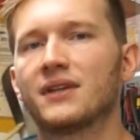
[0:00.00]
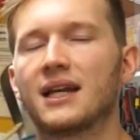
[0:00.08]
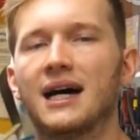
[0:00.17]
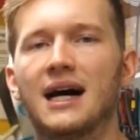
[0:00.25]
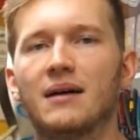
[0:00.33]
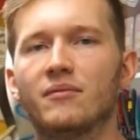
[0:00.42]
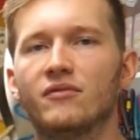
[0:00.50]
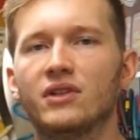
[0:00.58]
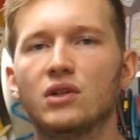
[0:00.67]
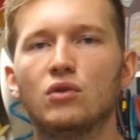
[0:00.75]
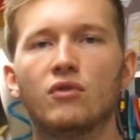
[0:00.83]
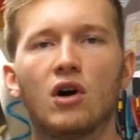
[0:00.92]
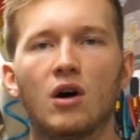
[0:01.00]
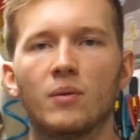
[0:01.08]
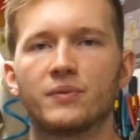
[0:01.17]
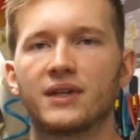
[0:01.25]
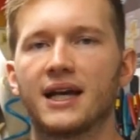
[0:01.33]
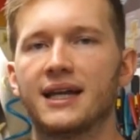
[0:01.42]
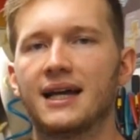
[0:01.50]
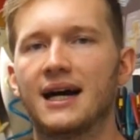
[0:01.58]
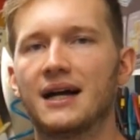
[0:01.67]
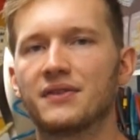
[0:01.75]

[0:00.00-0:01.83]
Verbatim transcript: dann haben wir überhaupt keine